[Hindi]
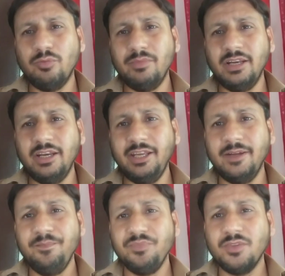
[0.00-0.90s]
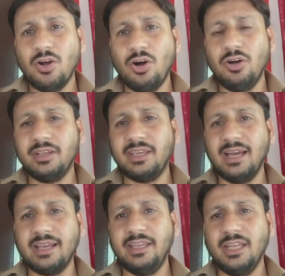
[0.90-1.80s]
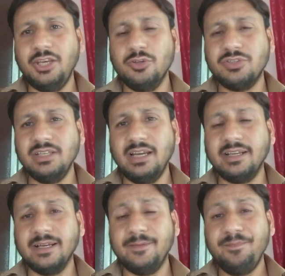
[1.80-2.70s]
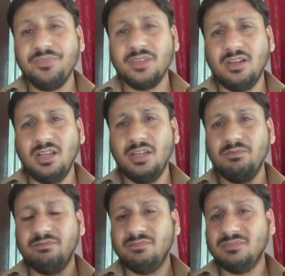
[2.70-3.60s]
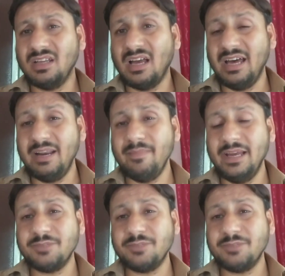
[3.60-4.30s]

मिल रही है और क्या कहना न्यूजीलैंड का हर मैच